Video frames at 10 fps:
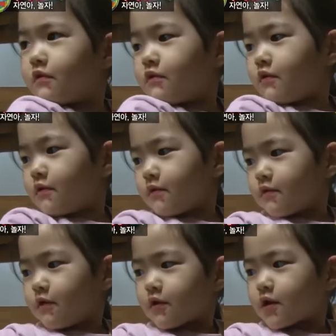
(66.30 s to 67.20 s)
어,
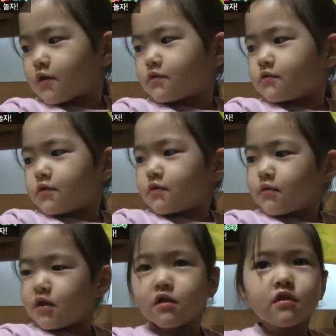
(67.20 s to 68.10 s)
이렇게
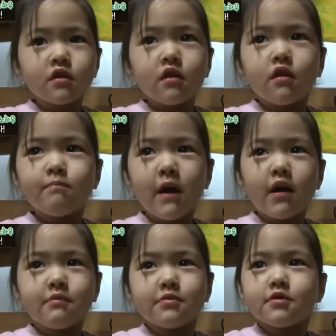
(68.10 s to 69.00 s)
구이면
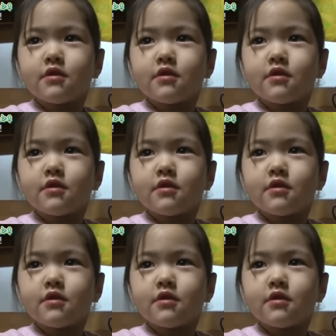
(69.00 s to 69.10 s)
밥이